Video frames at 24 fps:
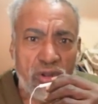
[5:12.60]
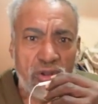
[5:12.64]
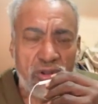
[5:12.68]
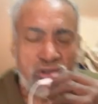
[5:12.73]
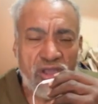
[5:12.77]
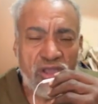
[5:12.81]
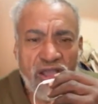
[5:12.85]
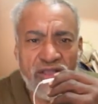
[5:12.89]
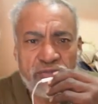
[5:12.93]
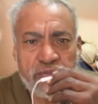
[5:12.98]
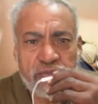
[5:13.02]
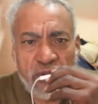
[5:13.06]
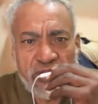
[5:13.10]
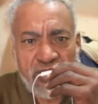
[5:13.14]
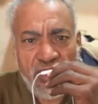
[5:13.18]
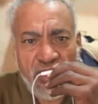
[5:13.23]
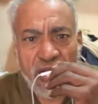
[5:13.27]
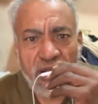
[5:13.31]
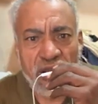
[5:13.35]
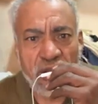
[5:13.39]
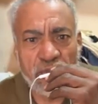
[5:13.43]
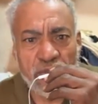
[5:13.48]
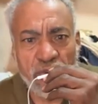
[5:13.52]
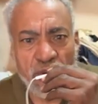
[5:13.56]
يثبت
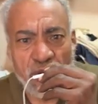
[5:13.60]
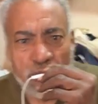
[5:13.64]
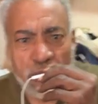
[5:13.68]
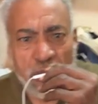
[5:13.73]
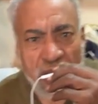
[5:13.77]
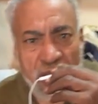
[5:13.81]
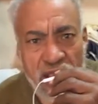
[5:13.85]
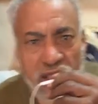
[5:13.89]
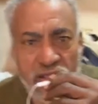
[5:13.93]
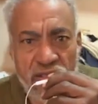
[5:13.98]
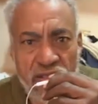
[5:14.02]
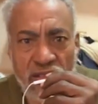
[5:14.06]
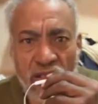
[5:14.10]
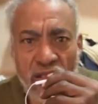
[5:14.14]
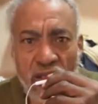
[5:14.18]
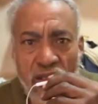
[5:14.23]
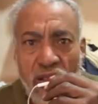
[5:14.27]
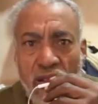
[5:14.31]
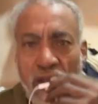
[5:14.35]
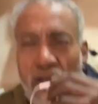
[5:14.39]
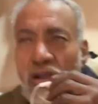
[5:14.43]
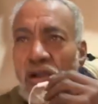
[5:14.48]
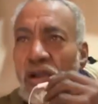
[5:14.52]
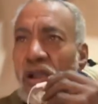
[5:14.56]
اني ميت
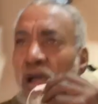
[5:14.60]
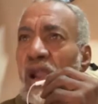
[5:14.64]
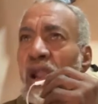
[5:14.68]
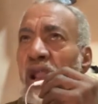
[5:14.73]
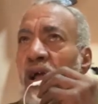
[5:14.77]
قال